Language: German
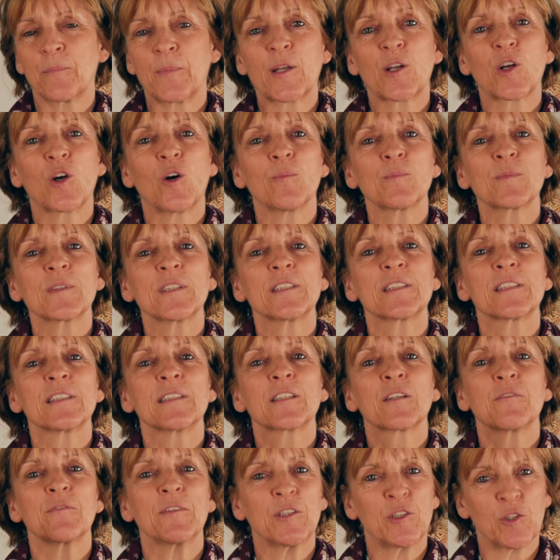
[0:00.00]
bekommt, ist
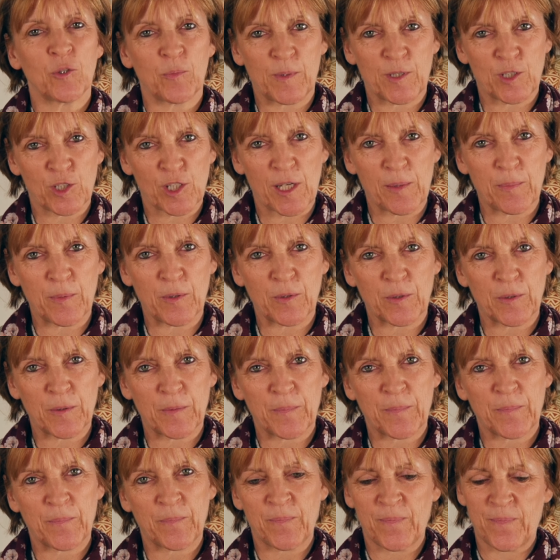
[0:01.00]
in der Videobeschreibung.
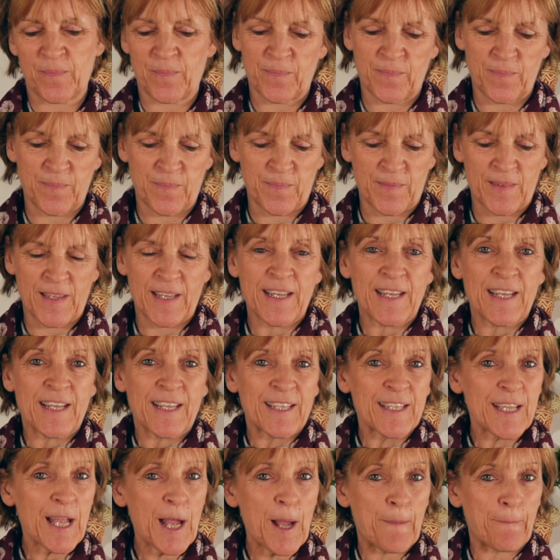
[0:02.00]

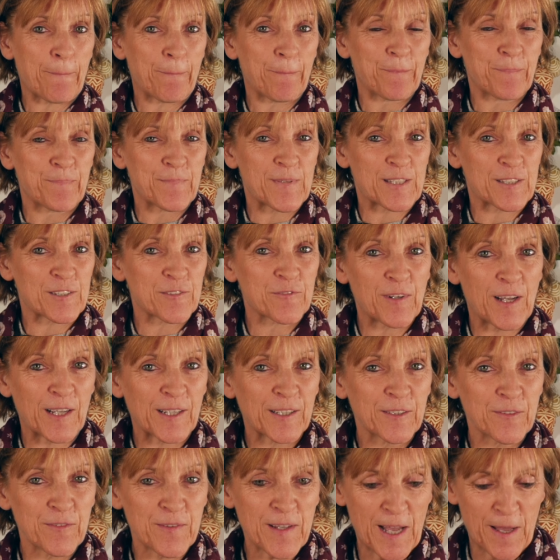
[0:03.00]
Ja, jetzt
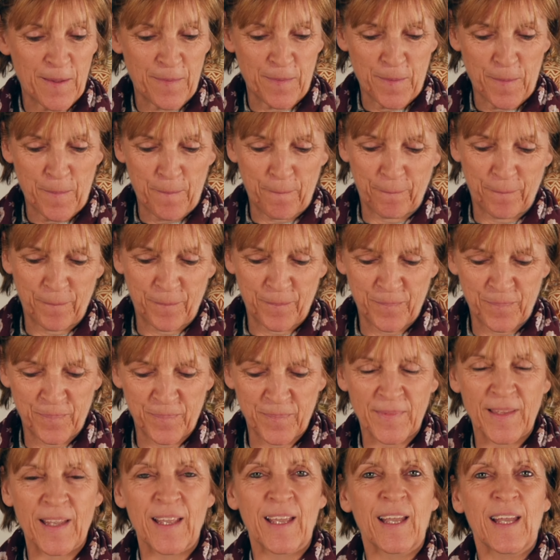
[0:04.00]
fangen wir an.
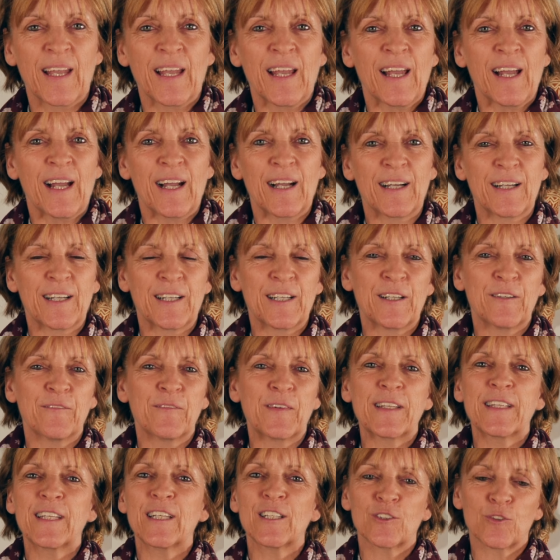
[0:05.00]
Äh,
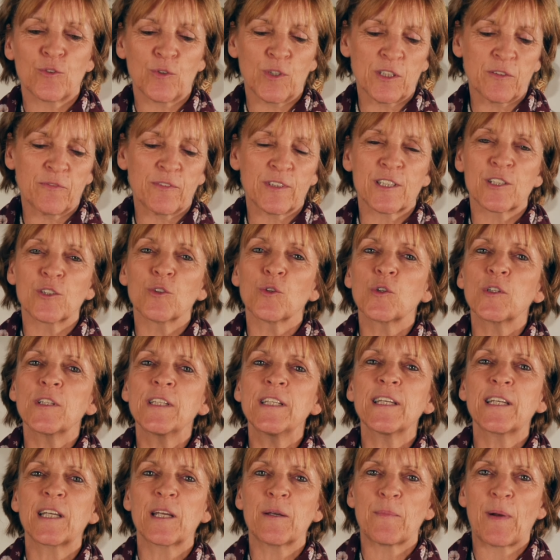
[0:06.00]
wenn ihr so etwas noch
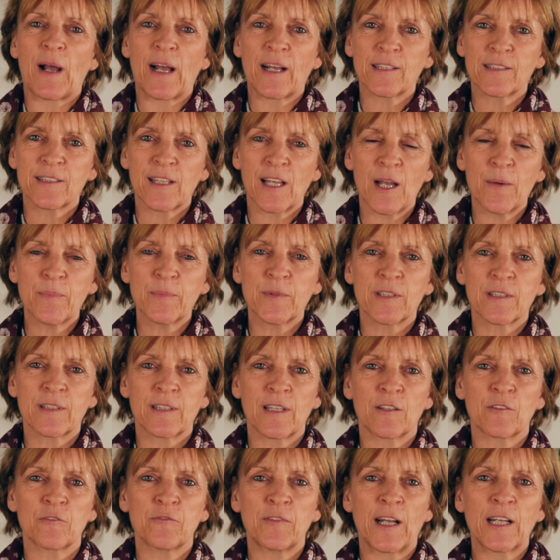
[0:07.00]
nie gemacht habt,
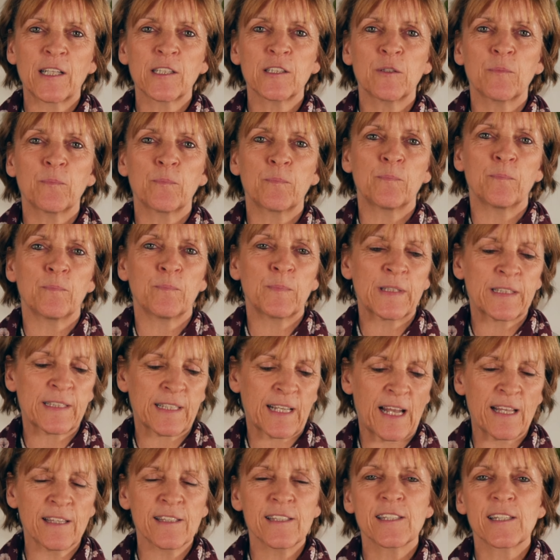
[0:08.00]
dann fangt mit
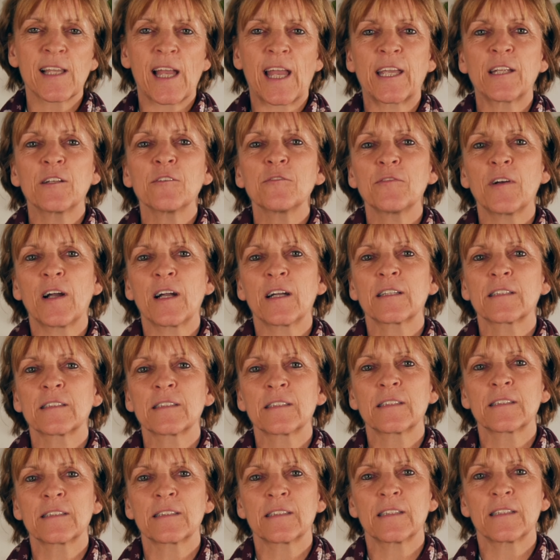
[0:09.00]
ganz
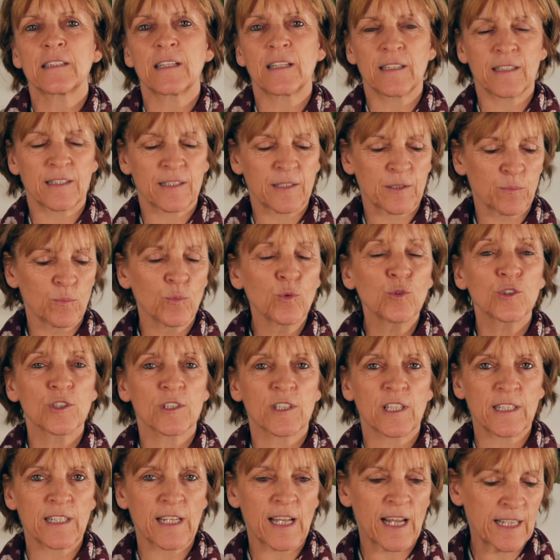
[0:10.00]
einfachen äh,
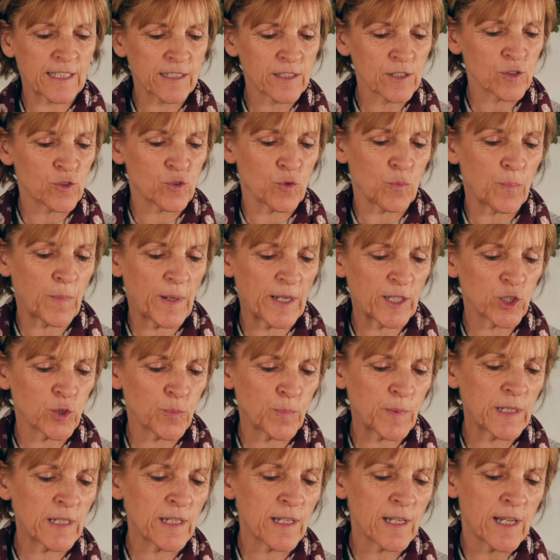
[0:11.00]
Mustern an, zum
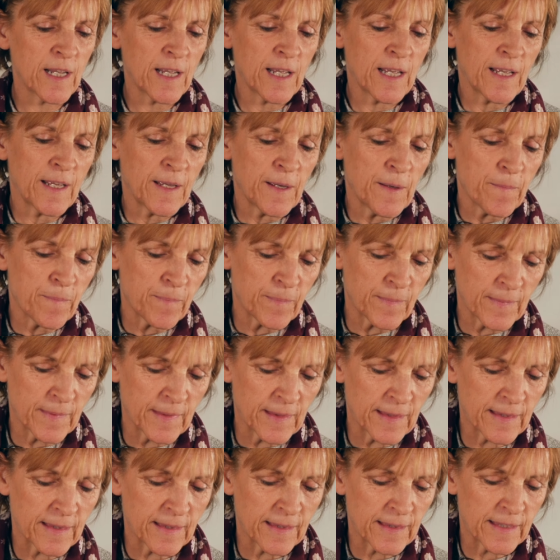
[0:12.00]
Beispiel,
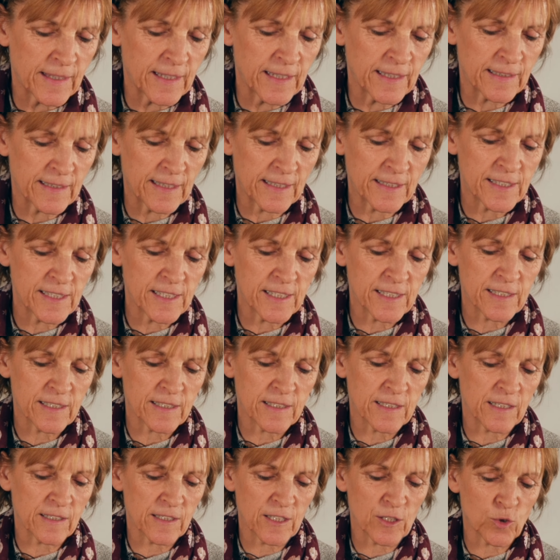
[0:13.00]
die, das
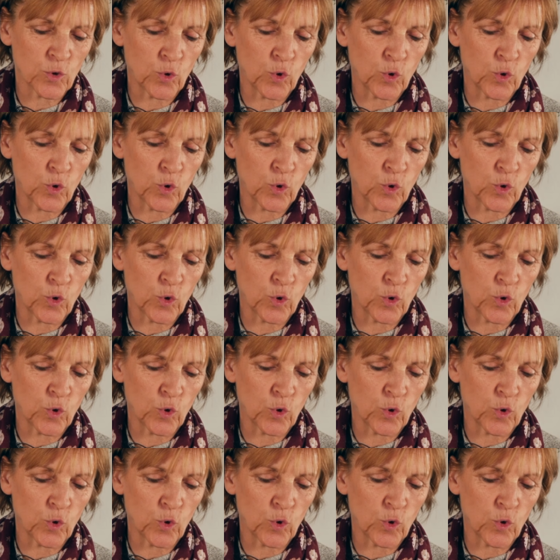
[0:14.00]
ist das